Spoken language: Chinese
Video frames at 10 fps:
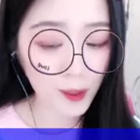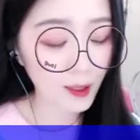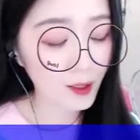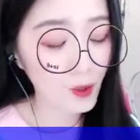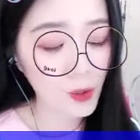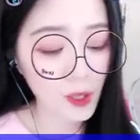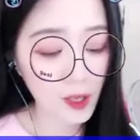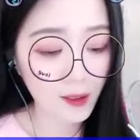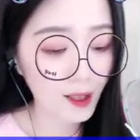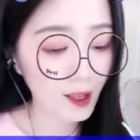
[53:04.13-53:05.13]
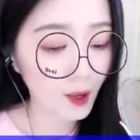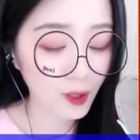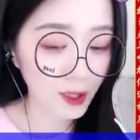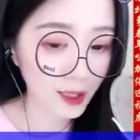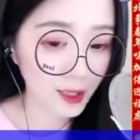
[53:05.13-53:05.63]
的琴声。
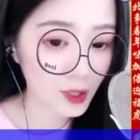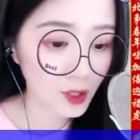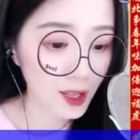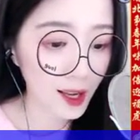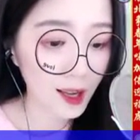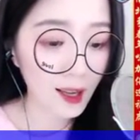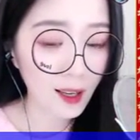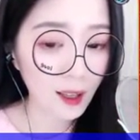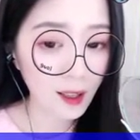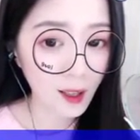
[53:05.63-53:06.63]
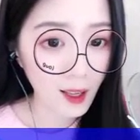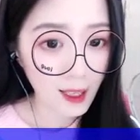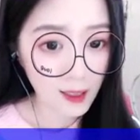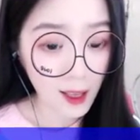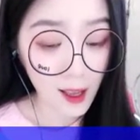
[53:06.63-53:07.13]
他一步
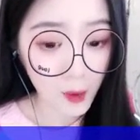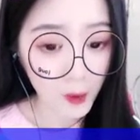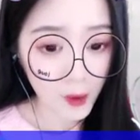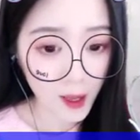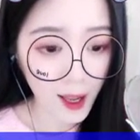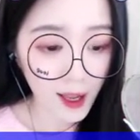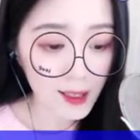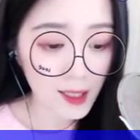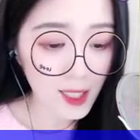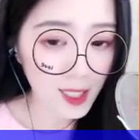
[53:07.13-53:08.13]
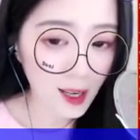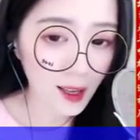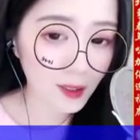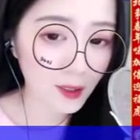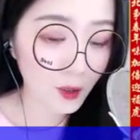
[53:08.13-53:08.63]
步急促地跑向赵
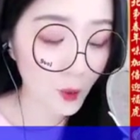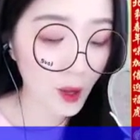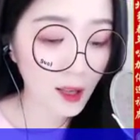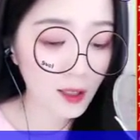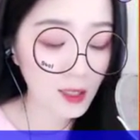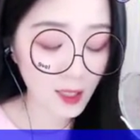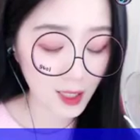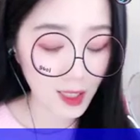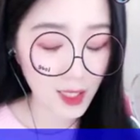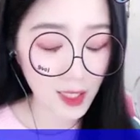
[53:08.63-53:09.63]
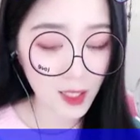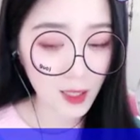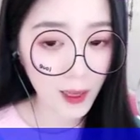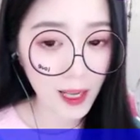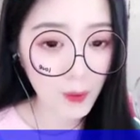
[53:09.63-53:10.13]
婉婷，却在接
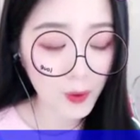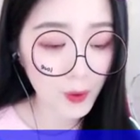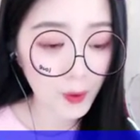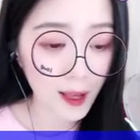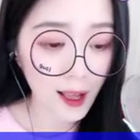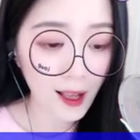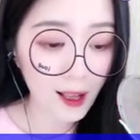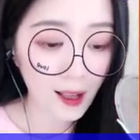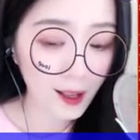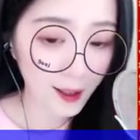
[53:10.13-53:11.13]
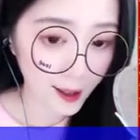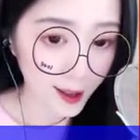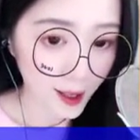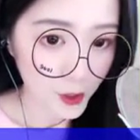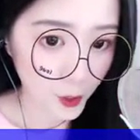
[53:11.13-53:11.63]
近的矮林边停下脚
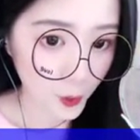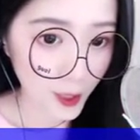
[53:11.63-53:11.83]
步。